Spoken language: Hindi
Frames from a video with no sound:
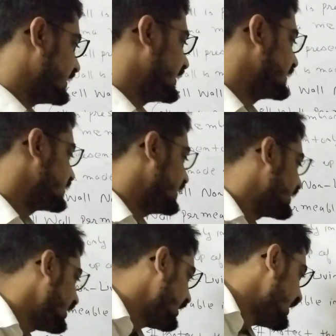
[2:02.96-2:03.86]
जरा ध्यान से
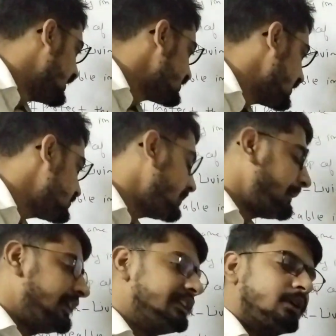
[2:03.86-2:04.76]
देखना सबसे
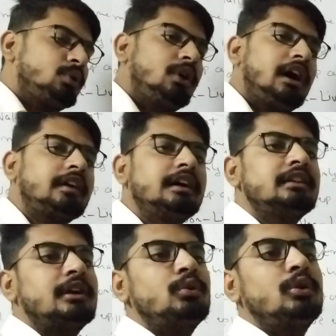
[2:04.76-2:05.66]
पहले देखो
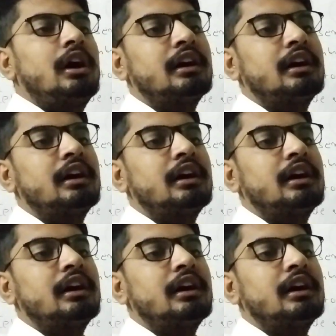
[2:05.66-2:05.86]
अगर देखो